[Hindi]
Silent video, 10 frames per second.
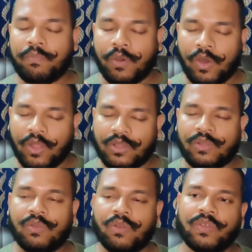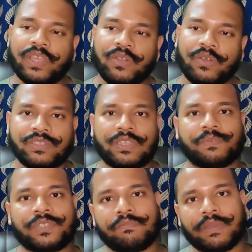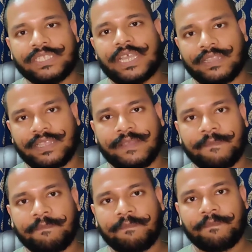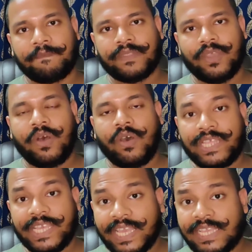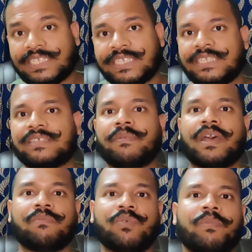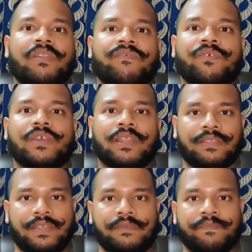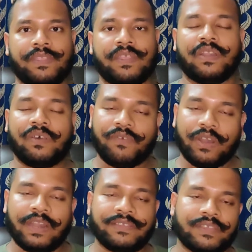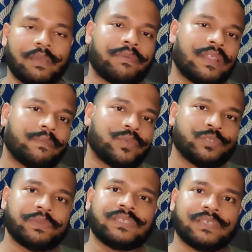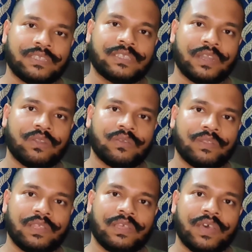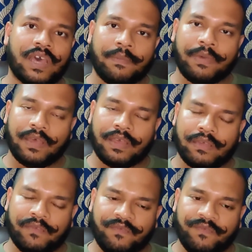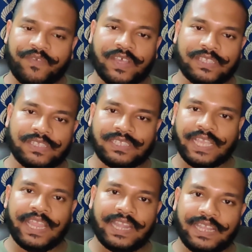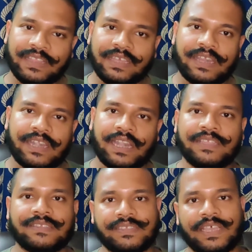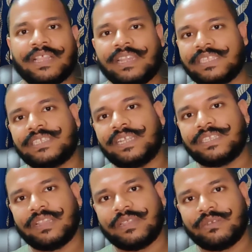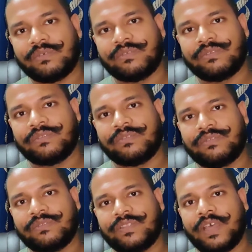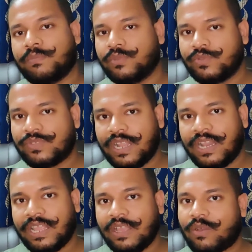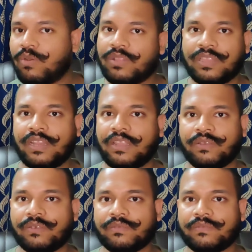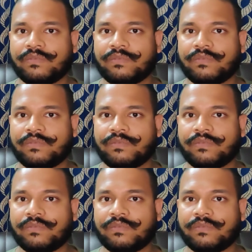बहुत लोगों को ये कॉन्सेप्शन बन जाता है और यही चीज़ हमारा मोबाइल फ़ोन करता है फॉर एन एग्जाम्पल आप कुछ भी सर्च कर लो आप फर्स्ट सेकेंड या थर्ड लिंक से ज़्यादा नीचे नहीं जाते हो आप दूसरे लिंक खोलते नहीं हो